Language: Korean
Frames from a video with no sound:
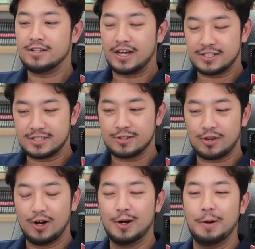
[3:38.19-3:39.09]
내가 직접
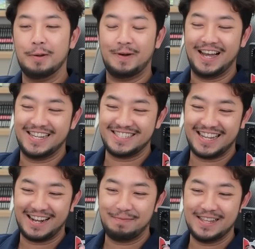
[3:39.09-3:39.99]
경험해 봐야지
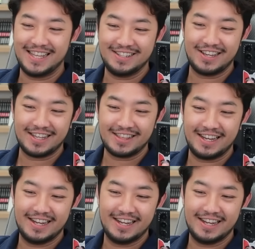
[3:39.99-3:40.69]
내가 판단이 되겠다.